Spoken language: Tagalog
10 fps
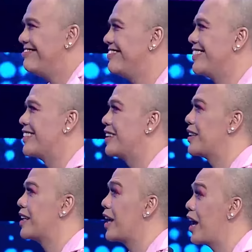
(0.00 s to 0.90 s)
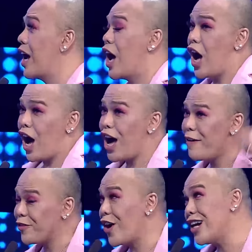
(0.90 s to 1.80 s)
AJ, pass or play? Of
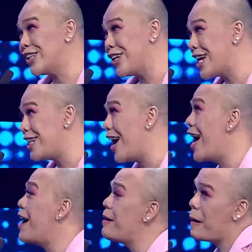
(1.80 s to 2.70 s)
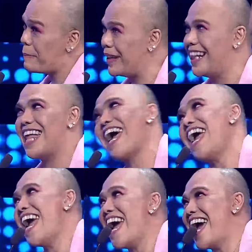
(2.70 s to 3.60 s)
course, kid, play!
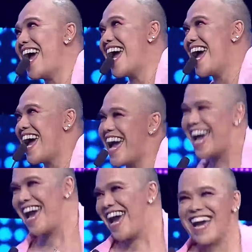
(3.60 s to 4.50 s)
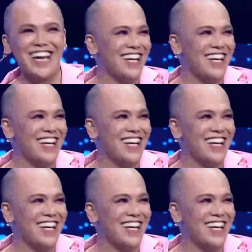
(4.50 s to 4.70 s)
Okay, let's go,